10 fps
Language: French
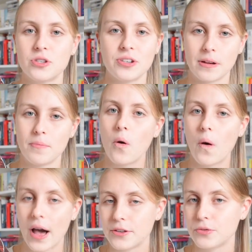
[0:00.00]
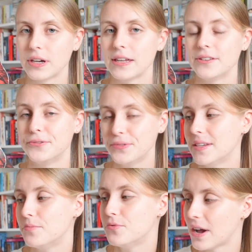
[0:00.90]
J'ai vraiment adoré du
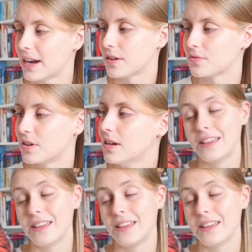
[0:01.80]
début à la fin,